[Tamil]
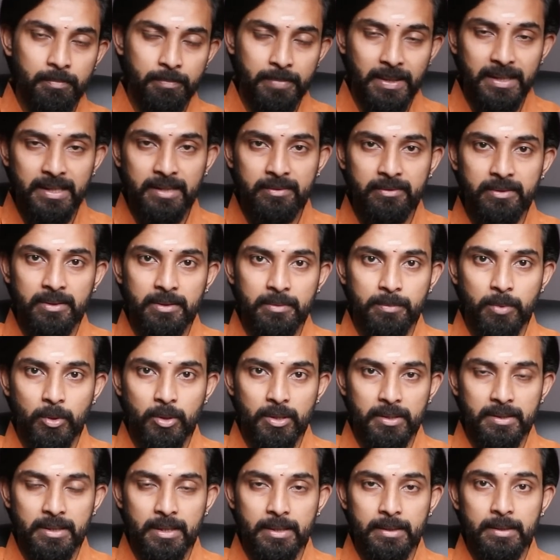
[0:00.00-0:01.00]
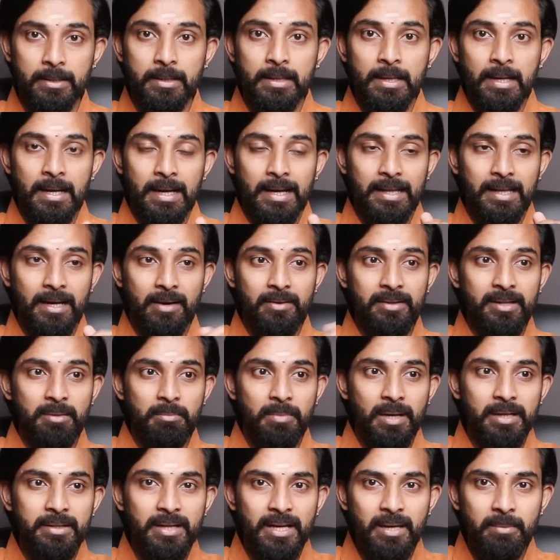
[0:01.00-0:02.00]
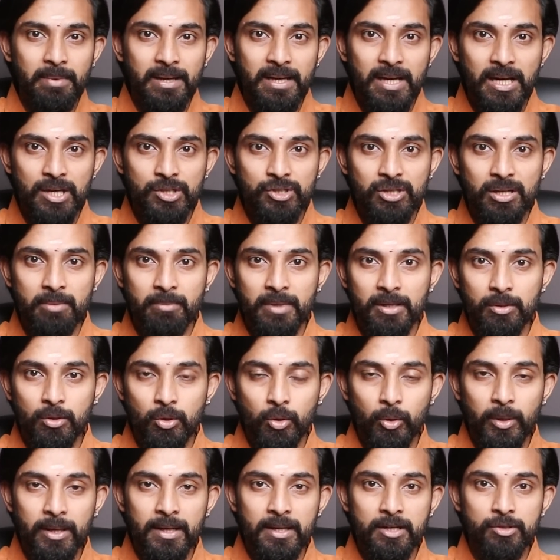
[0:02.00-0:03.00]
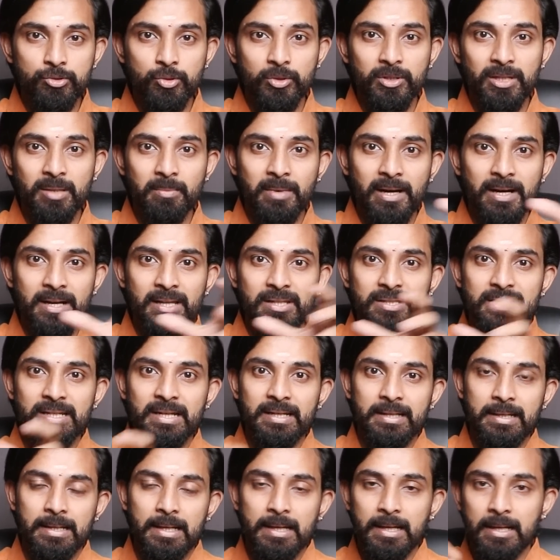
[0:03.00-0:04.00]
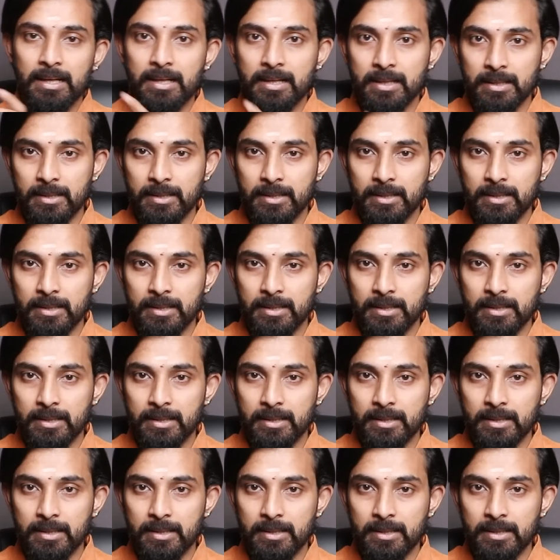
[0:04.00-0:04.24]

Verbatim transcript: பதிவு போட்டிருந்தார் அதாவது மதுரை மீனாட்சி அம்மன் கோயிலுக்கு சொந்தமான சில நிலங்கள்